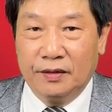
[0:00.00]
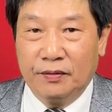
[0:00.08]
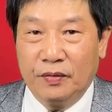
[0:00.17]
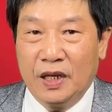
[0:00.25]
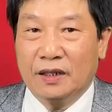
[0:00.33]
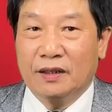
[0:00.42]

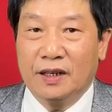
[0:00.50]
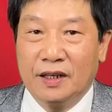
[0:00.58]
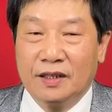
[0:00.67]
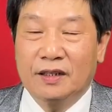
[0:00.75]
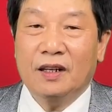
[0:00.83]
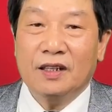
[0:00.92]
biệt
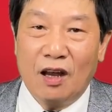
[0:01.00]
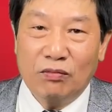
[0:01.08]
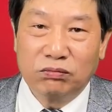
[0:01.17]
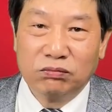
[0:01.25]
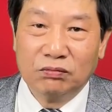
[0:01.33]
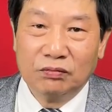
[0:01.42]
ly chết
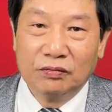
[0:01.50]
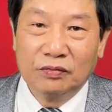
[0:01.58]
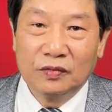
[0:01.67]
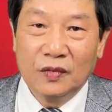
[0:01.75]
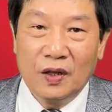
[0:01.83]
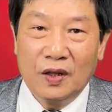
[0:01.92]
chóc
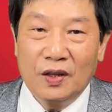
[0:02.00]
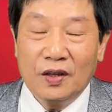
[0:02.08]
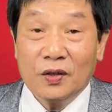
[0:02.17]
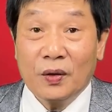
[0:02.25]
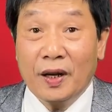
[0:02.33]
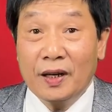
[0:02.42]

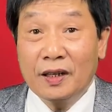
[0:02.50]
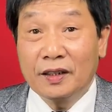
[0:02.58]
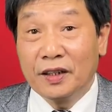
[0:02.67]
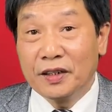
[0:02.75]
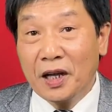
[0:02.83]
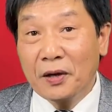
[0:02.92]
cho nên là
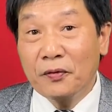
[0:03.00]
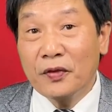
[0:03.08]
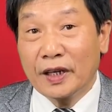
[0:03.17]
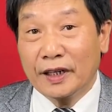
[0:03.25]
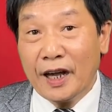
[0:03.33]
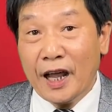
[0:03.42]
người dân
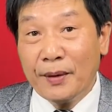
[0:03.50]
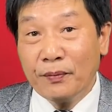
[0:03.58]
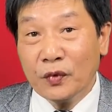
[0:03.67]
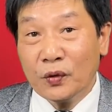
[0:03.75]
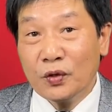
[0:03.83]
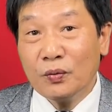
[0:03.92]
Việt
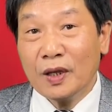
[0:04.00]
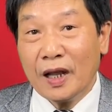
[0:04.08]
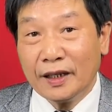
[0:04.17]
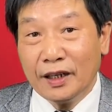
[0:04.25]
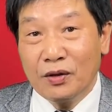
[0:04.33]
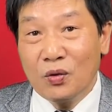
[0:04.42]
Nam của chúng
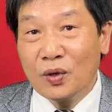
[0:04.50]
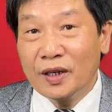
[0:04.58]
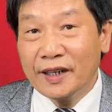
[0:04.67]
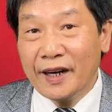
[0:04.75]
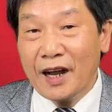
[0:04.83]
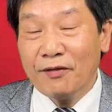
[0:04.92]
ta thì luôn
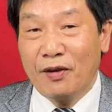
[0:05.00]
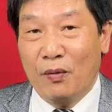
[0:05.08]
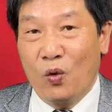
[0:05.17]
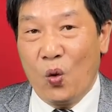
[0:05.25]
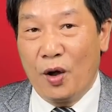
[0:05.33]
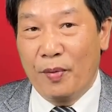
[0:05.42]
khát
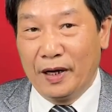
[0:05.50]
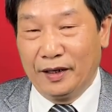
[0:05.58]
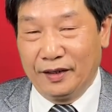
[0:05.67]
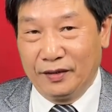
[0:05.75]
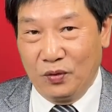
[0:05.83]
vọng hòa bình